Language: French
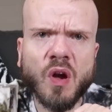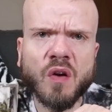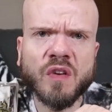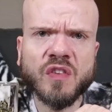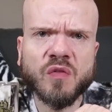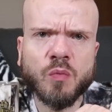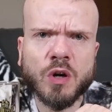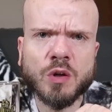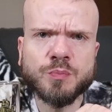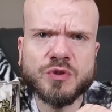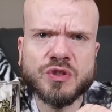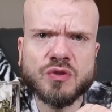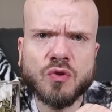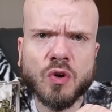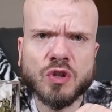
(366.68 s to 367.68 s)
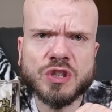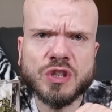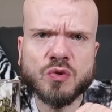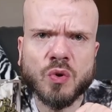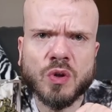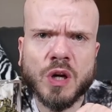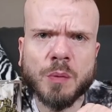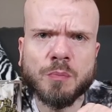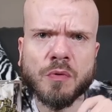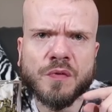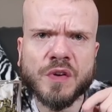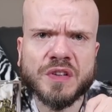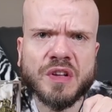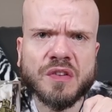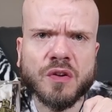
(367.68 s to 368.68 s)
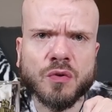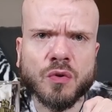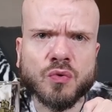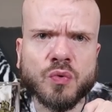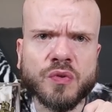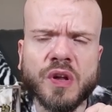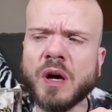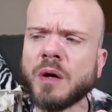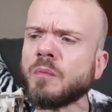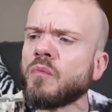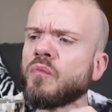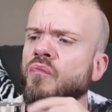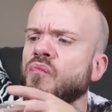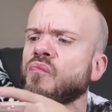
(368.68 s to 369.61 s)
on va se boire une petite gorgée de coca pour faire descendre tout ça.